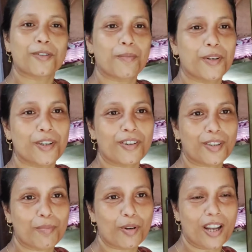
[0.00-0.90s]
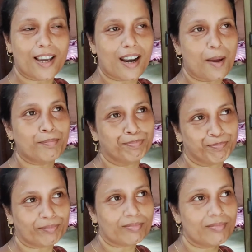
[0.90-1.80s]
তো ভিডিও করতে ভুলে গেলাম
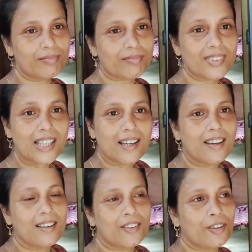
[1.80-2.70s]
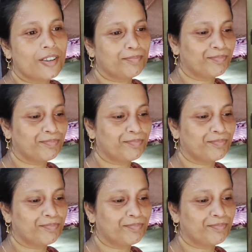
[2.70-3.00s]
তো